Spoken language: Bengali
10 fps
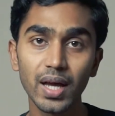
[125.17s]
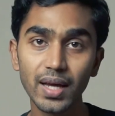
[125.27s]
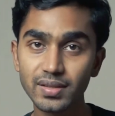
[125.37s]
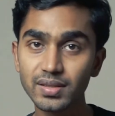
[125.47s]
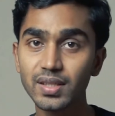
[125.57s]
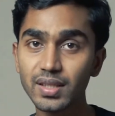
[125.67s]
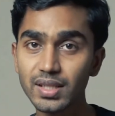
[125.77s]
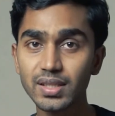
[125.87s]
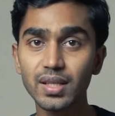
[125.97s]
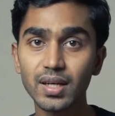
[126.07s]
এই সিরিজটাতে
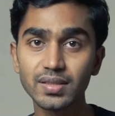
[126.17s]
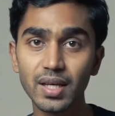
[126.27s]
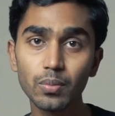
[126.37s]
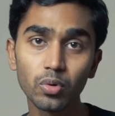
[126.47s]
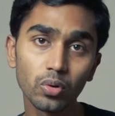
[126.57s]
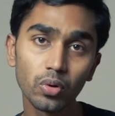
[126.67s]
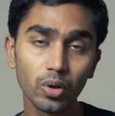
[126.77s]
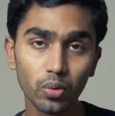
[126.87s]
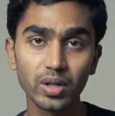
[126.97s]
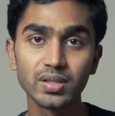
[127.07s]
এসে তারা সেম
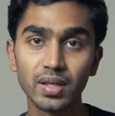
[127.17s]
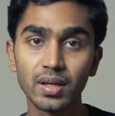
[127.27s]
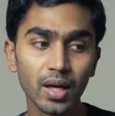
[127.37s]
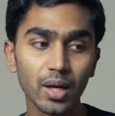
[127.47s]
ভুলগুলোই করেছে